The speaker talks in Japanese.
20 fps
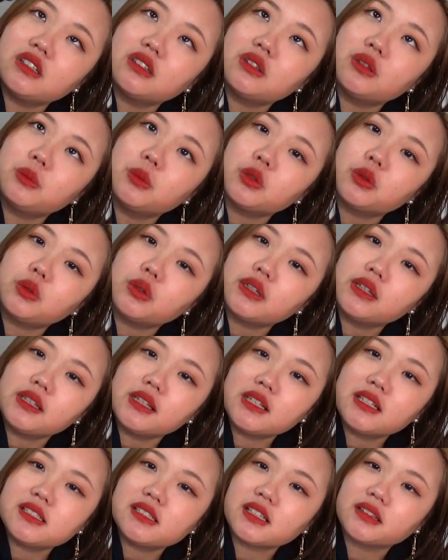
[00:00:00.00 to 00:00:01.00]
ともうこれ
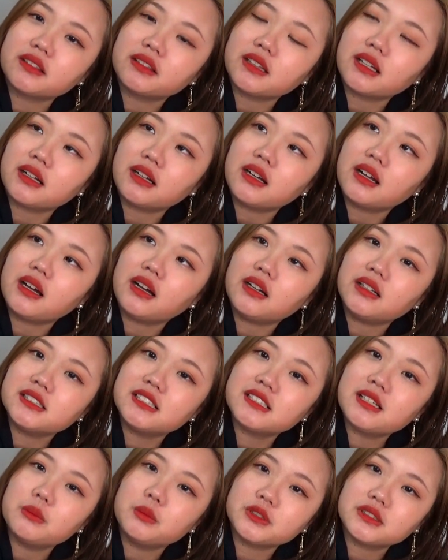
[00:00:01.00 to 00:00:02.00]
で来ちゃったから
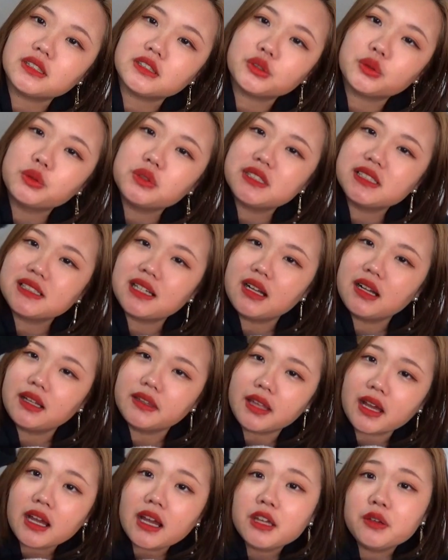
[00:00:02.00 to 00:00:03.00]
しかもさその時間が
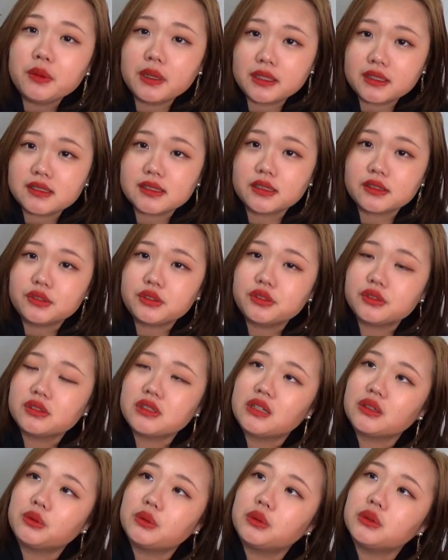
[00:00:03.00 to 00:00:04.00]
長いわけじゃん中
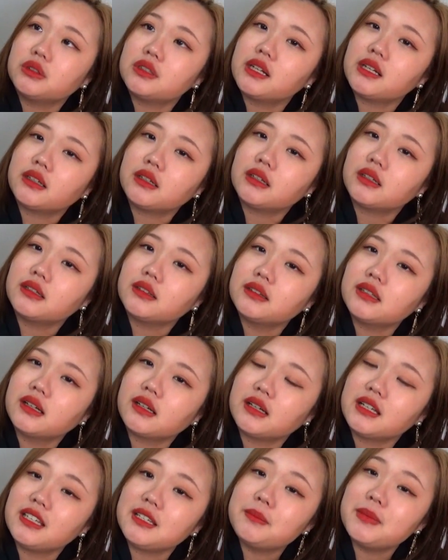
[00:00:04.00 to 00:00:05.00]
学校ぐらいからだ
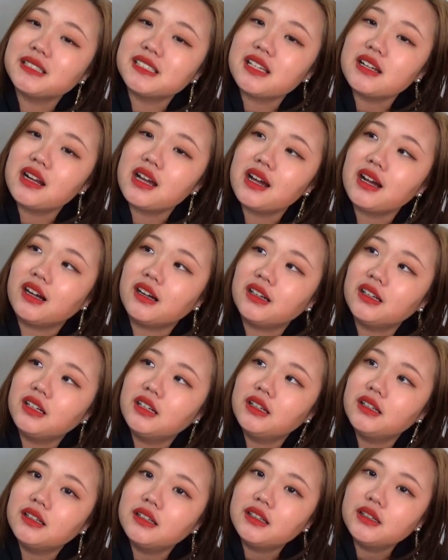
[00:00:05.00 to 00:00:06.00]
から今更
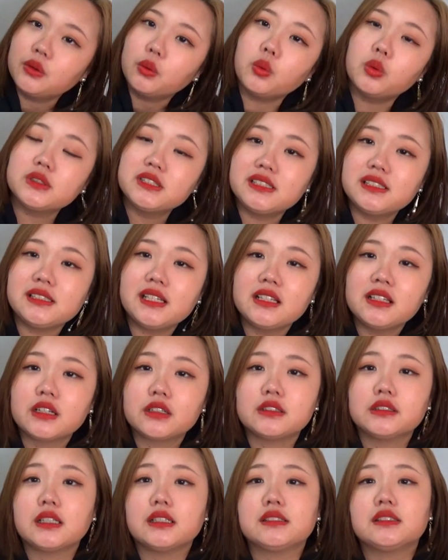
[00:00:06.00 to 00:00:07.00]
落ちれな
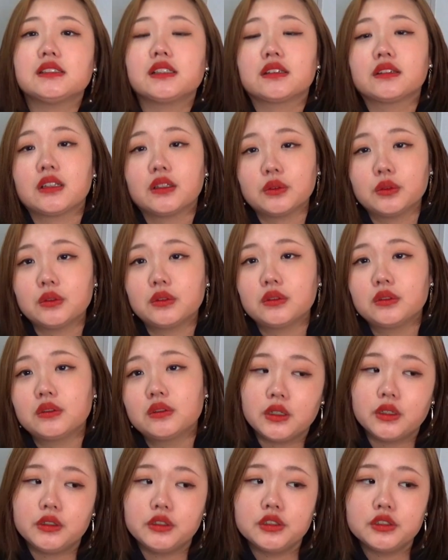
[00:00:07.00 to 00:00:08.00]
くなっちゃったの
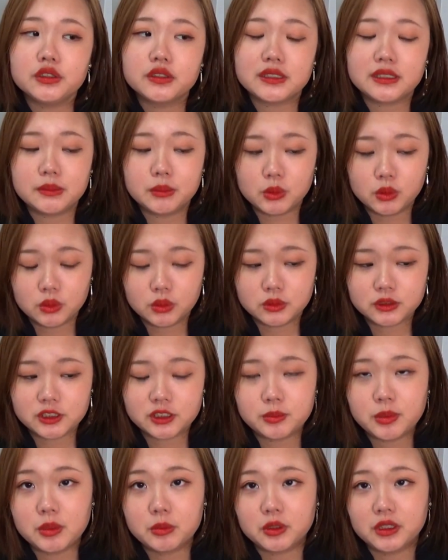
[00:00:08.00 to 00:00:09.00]
勇気も
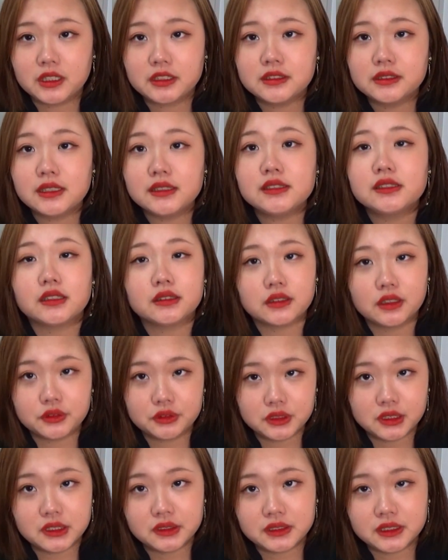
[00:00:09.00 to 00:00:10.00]
術もなくなっちゃった
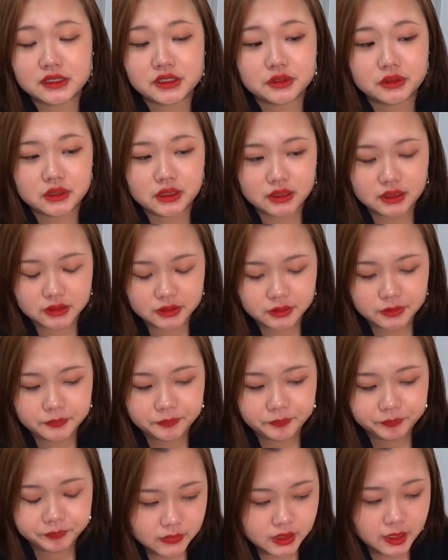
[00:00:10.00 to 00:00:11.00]
のね私の中で
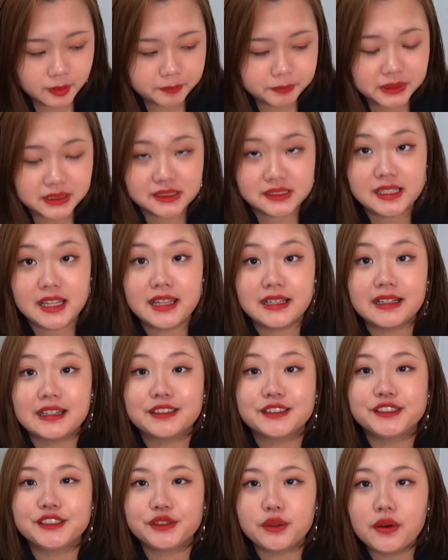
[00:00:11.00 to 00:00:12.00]
でやっぱり性
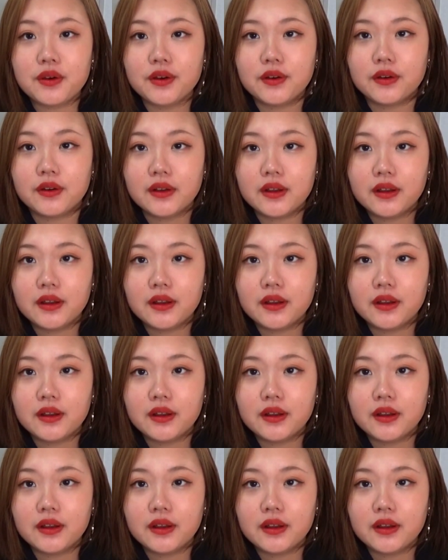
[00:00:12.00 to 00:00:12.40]
格上